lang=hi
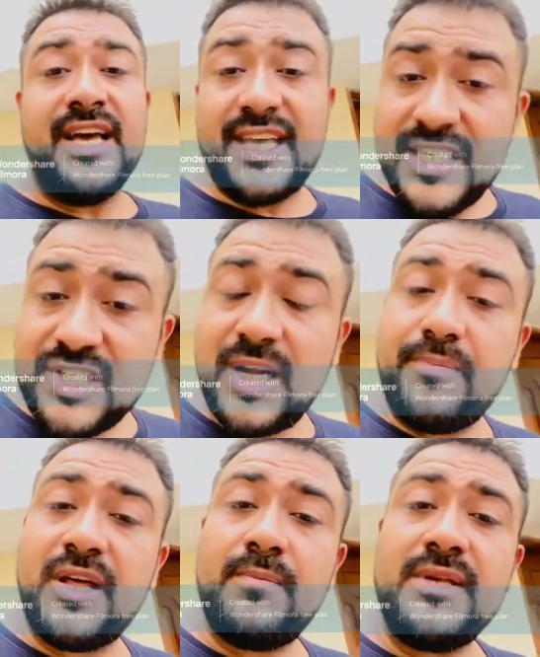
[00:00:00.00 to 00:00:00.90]
किस
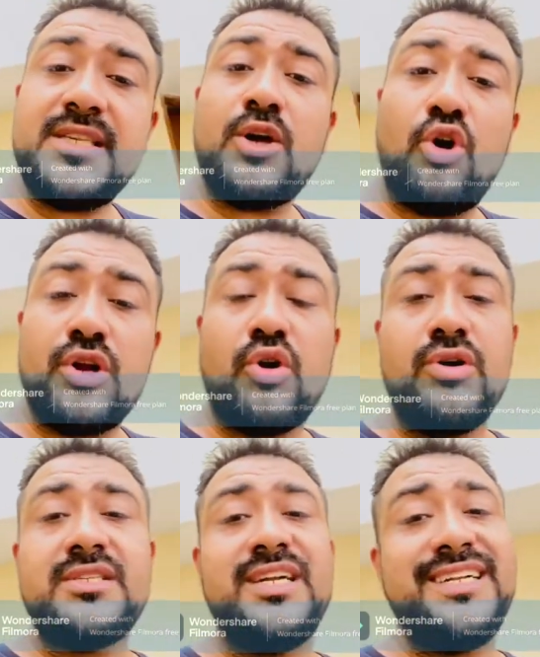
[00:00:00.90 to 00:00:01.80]
चैप्टर में से कौन
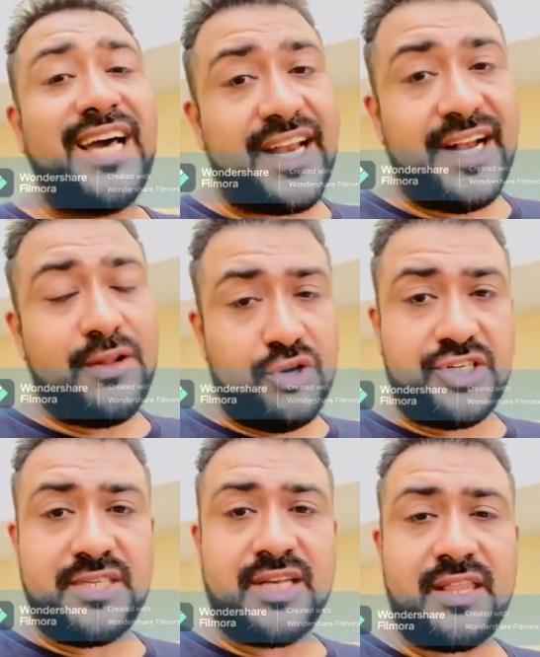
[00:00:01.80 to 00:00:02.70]
कौन से टारगेट
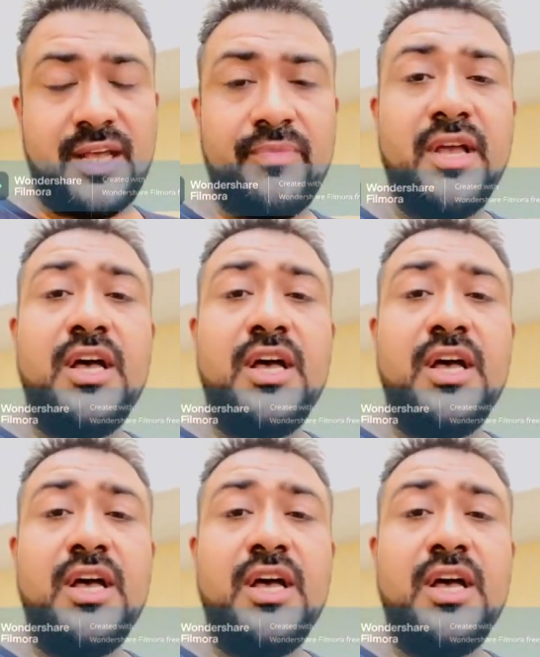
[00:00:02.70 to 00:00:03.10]
क्वेश्चन आते हैं